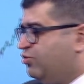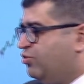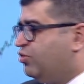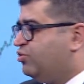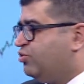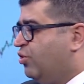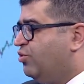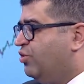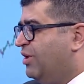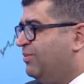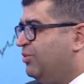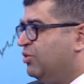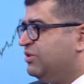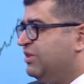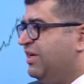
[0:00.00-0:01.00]
son
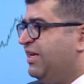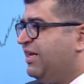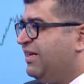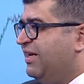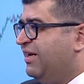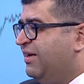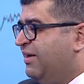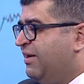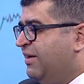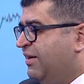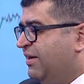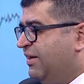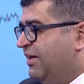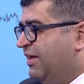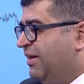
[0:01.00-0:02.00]
dönemde özellikle.
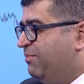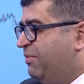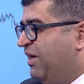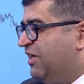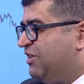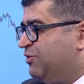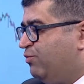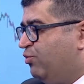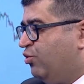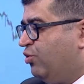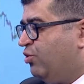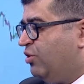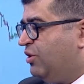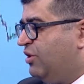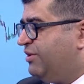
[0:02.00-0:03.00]
E, biraz
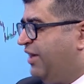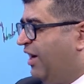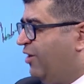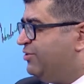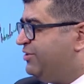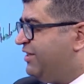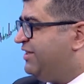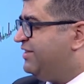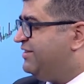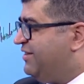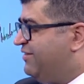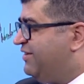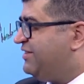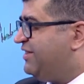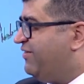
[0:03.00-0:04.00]
bu e, daha önceki
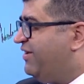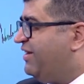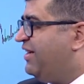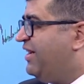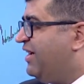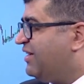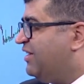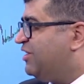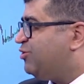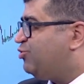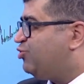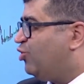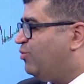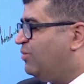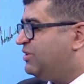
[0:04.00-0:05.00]
zirve seviyelere
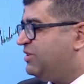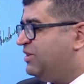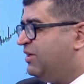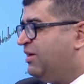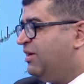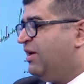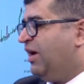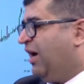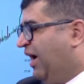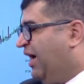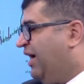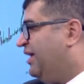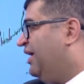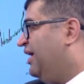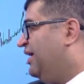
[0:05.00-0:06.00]
yaklaşmış olması
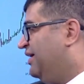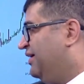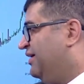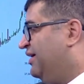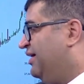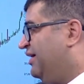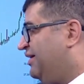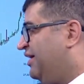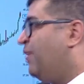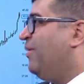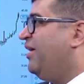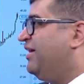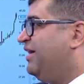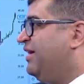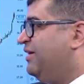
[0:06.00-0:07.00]
hala e,
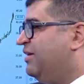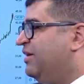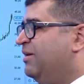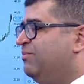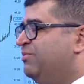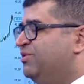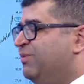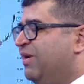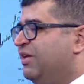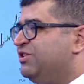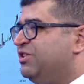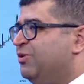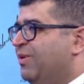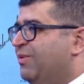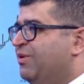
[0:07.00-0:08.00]
temelde e, bizim
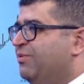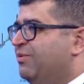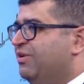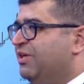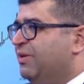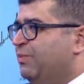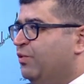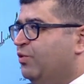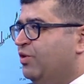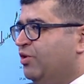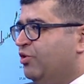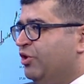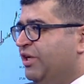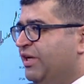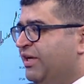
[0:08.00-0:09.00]
araştırma biriminin raporuna
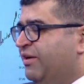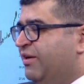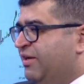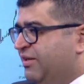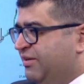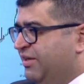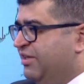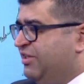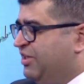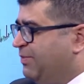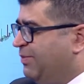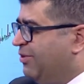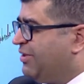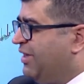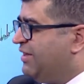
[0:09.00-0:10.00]
göre getiri
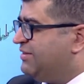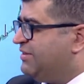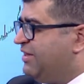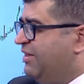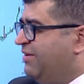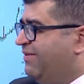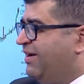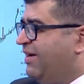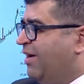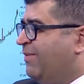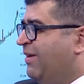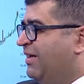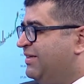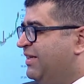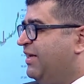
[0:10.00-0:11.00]
potansiyeli var
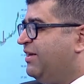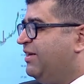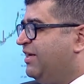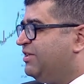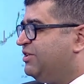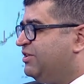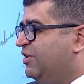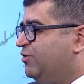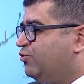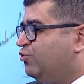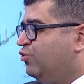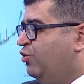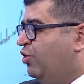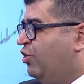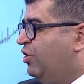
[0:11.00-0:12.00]
ama teknik açıdan
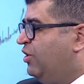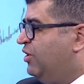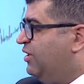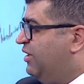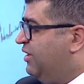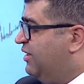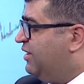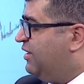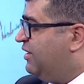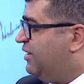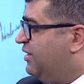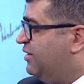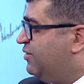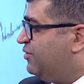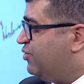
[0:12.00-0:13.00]
şu
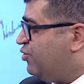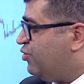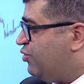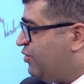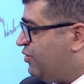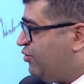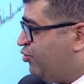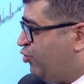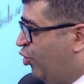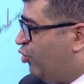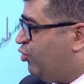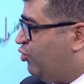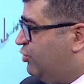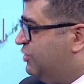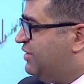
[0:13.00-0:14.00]
e,
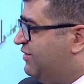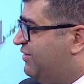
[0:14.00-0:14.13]
gördüğü zirve